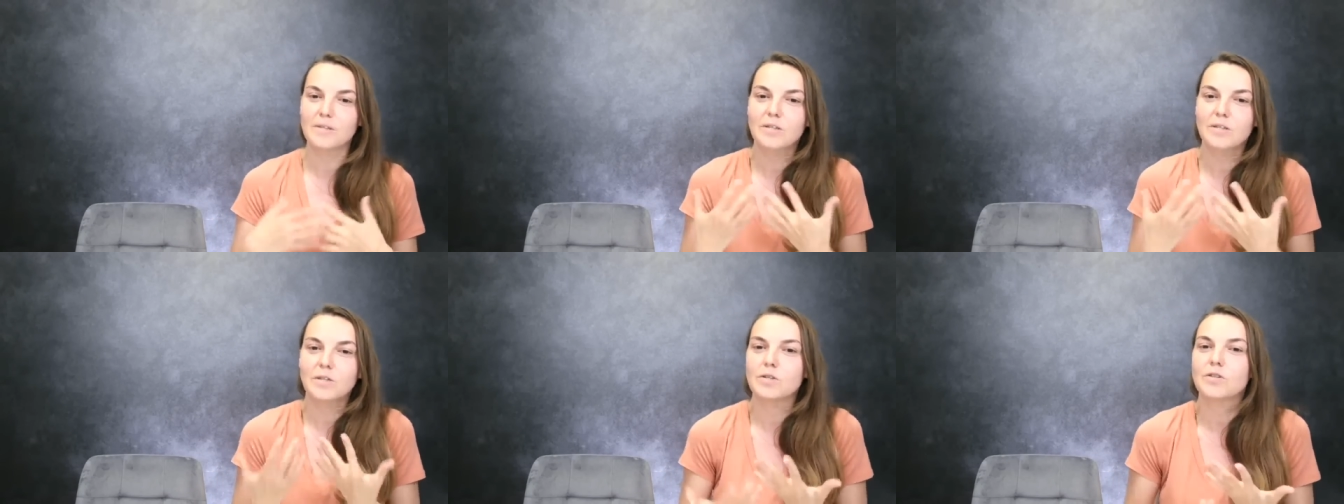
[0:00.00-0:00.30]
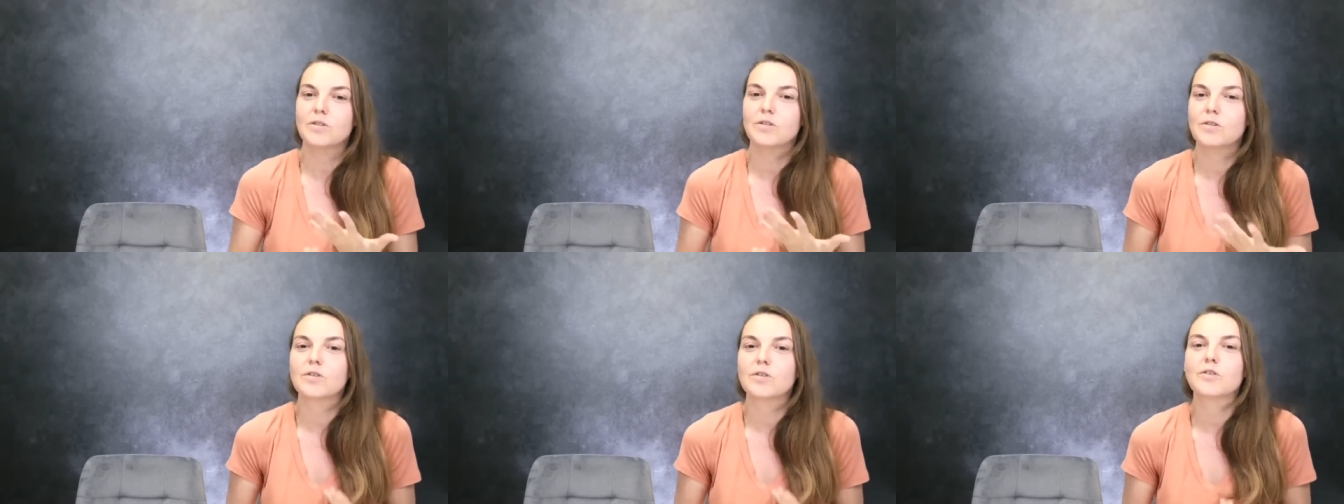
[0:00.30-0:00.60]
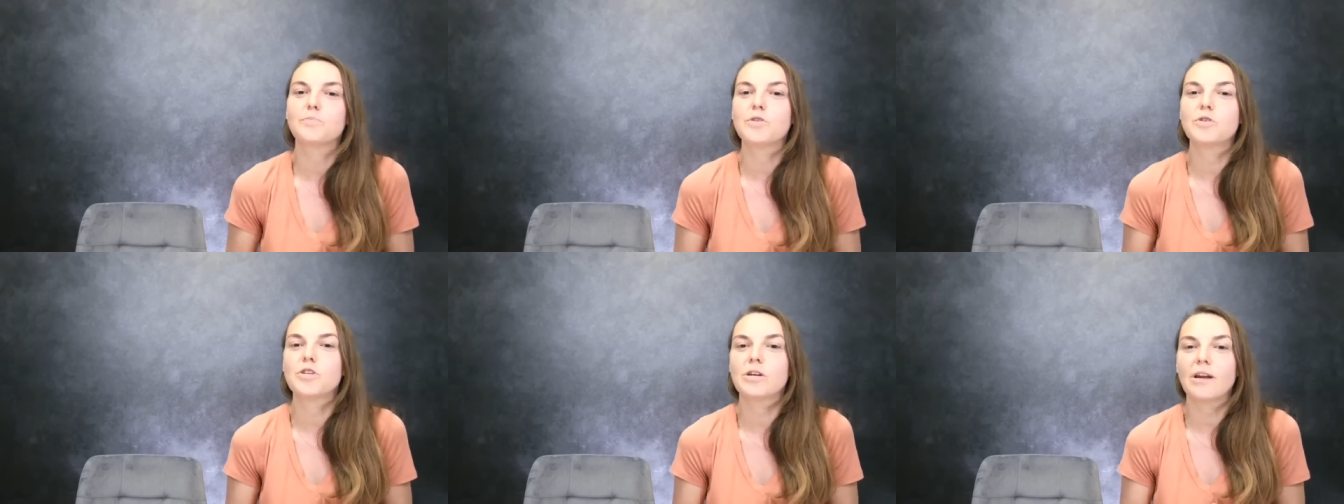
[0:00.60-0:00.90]
coś, coś
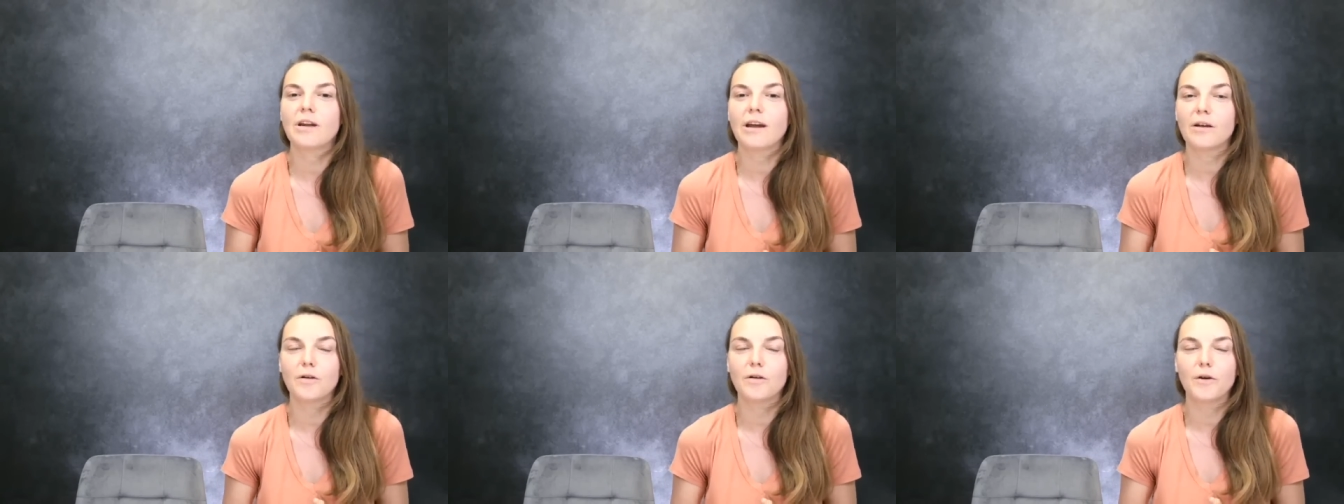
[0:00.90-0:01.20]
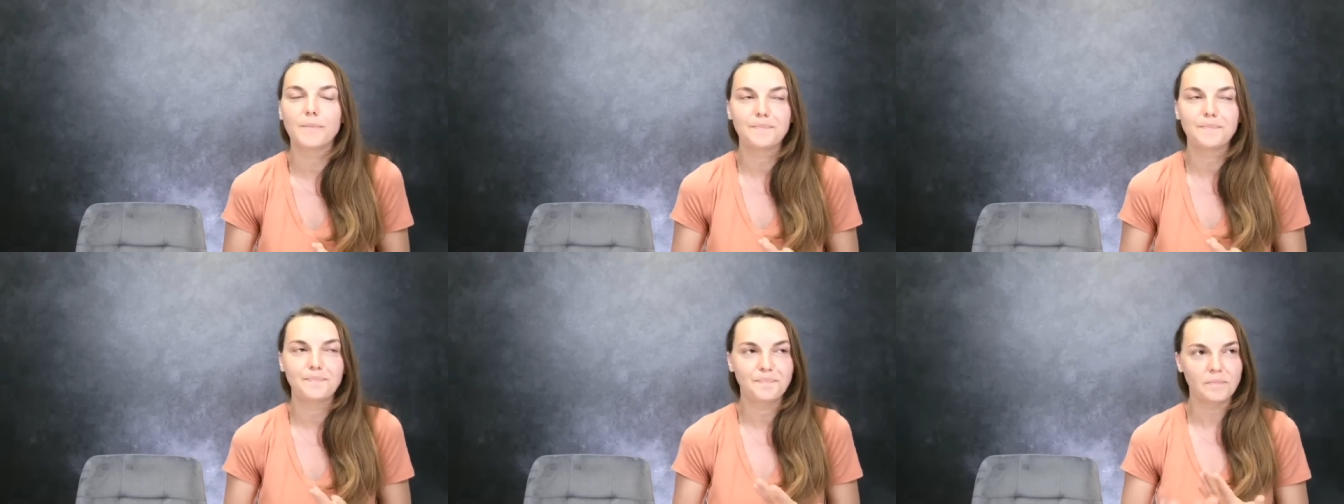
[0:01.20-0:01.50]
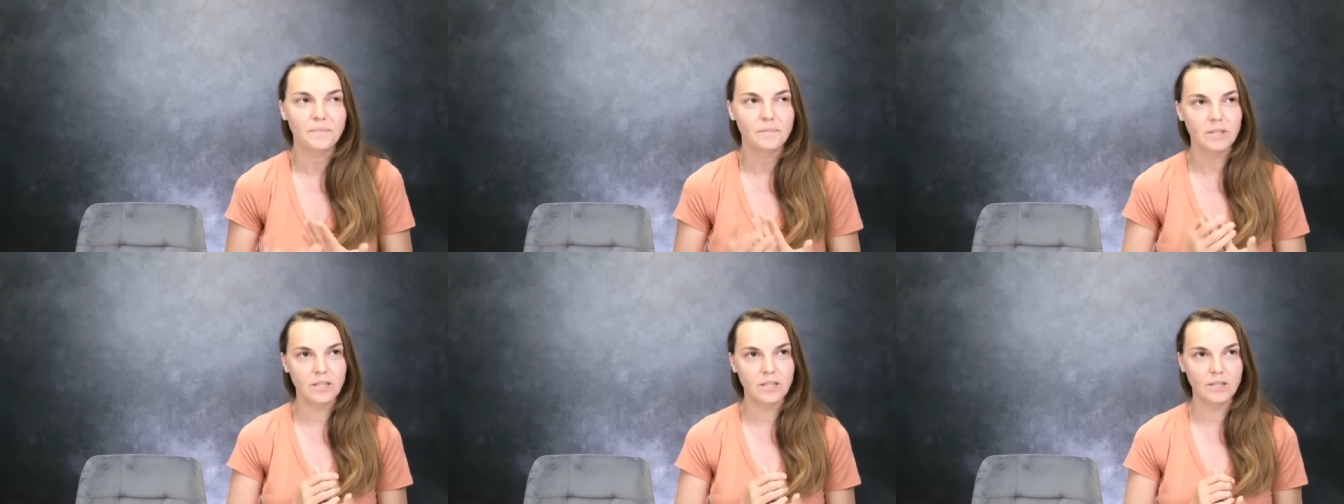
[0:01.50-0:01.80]
przykrego
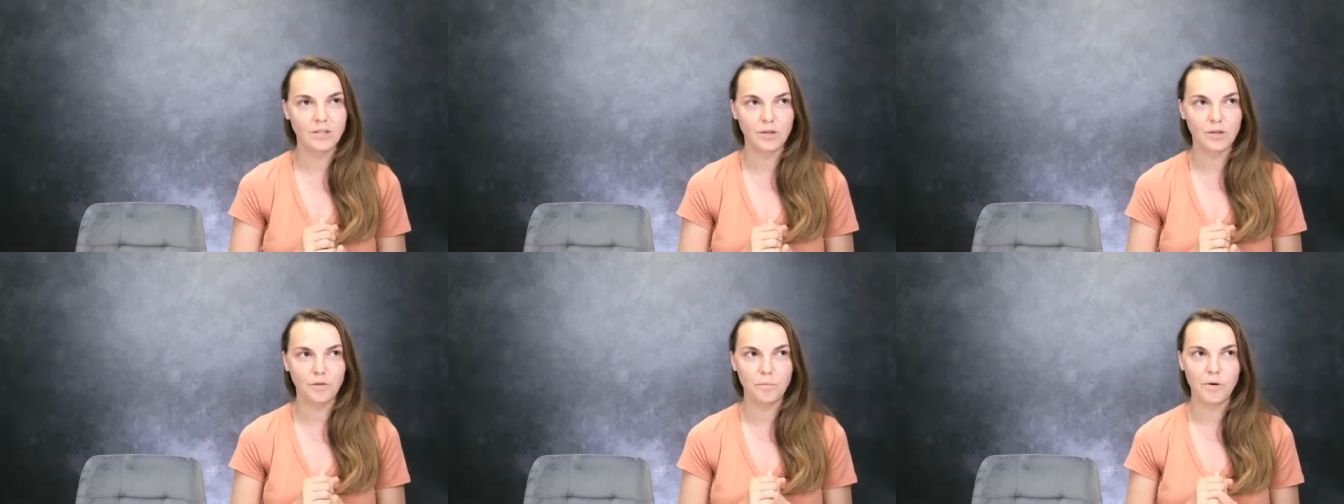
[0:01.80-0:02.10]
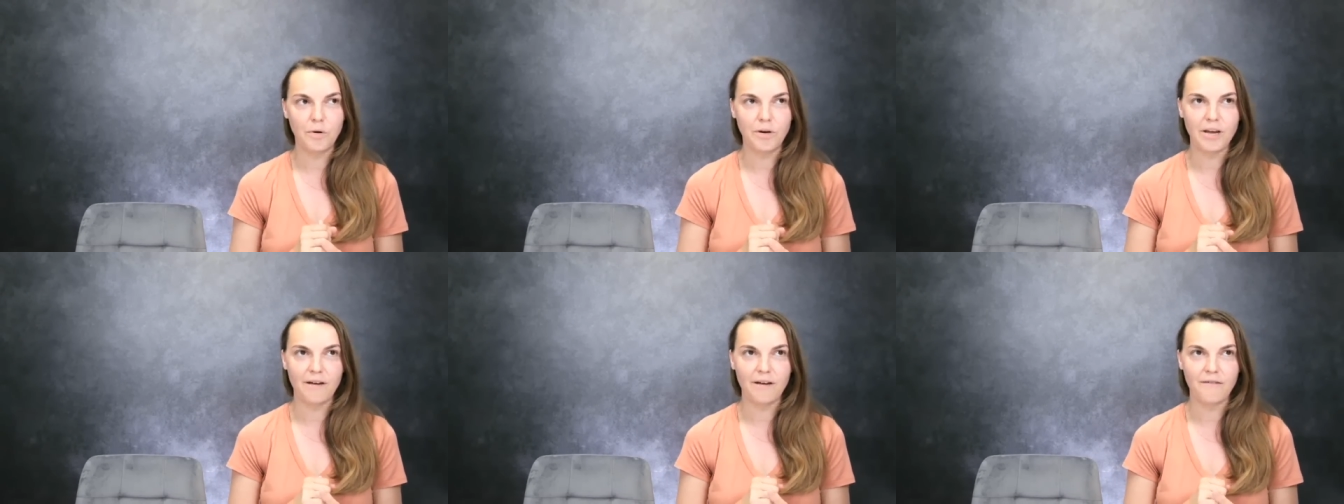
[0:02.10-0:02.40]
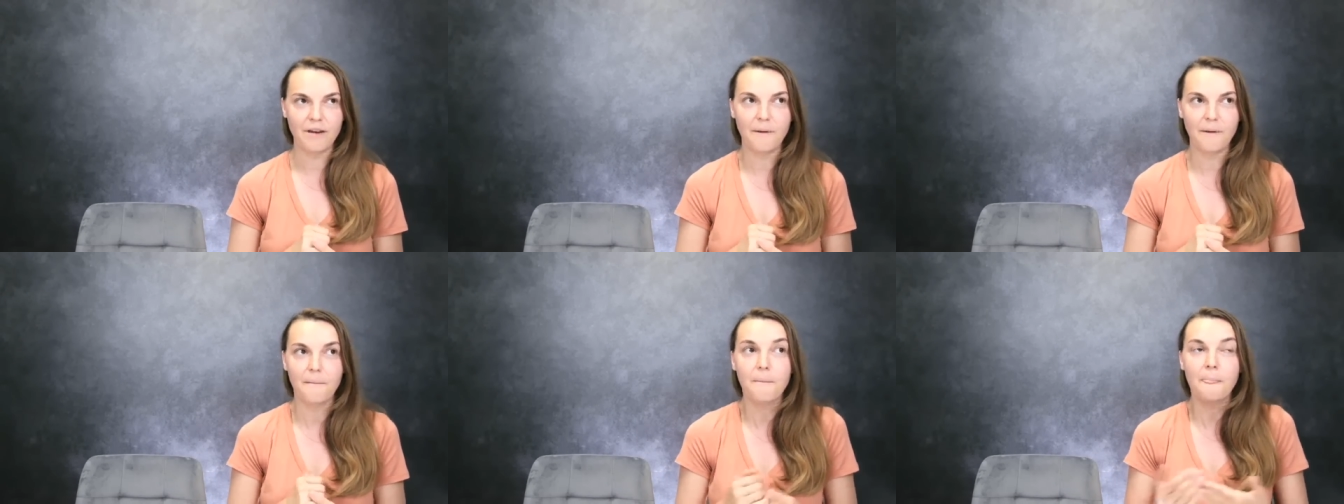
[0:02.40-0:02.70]
się pojawia.